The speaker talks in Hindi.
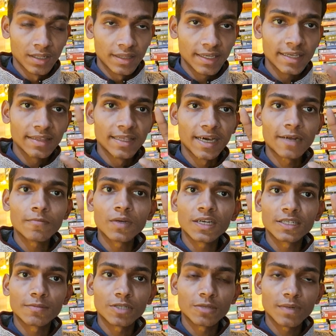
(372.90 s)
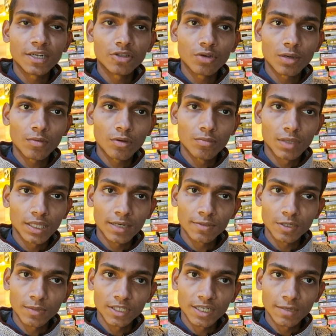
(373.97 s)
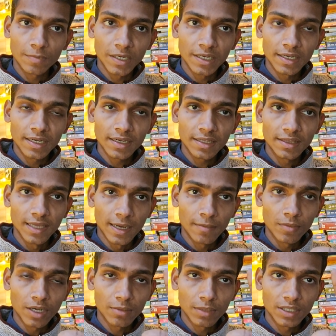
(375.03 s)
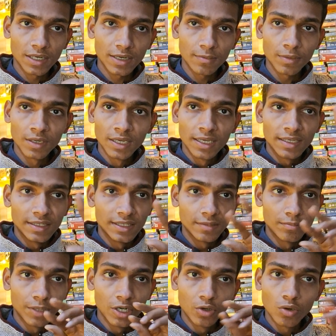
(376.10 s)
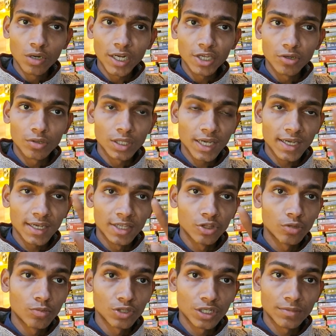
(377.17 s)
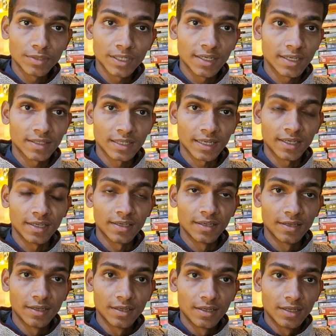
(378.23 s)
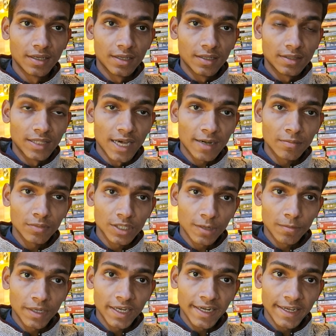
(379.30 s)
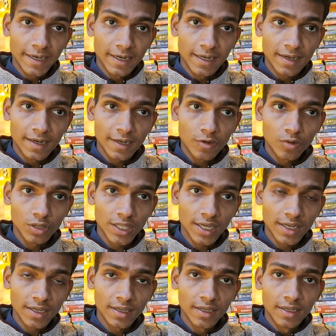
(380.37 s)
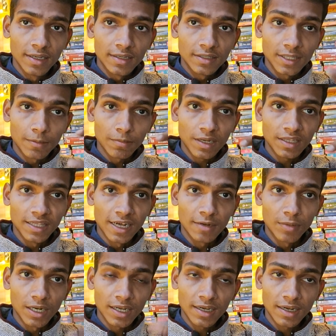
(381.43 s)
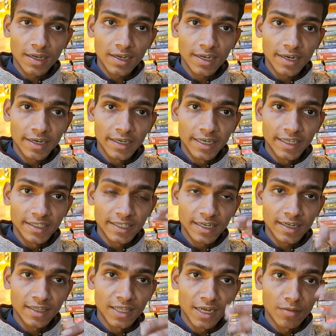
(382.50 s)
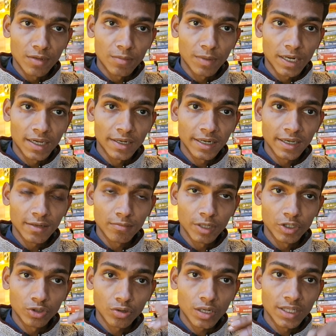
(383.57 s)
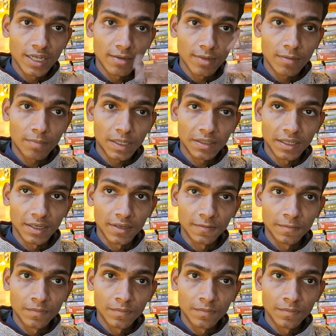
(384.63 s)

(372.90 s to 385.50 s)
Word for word: देखिए धर्म का सबसे पहले तो आपको मतलब समझना पड़ेगा कि धर्म का मतलब ये बिल्कुल नहीं होता है हिंदू मुस्लिम सिख ईसाई धर्म सबके लिए अलग अलग होता है सबका धर्म अलग अलग है टीचर का धर्म है पढ़ाना बच्चों का धर्म है पढ़ना